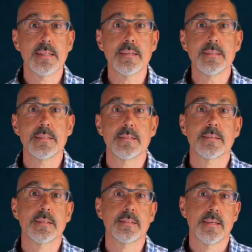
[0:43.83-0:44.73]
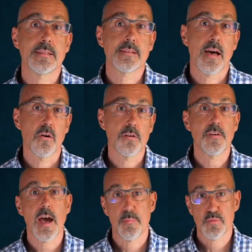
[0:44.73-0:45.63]
dass dieses Gesetz auch
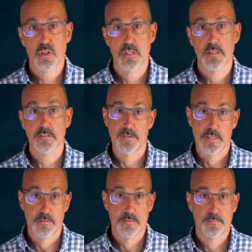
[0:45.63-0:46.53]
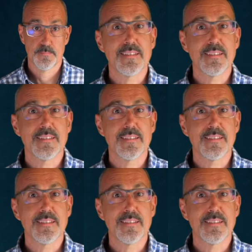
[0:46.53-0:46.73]
verabschiedet wird.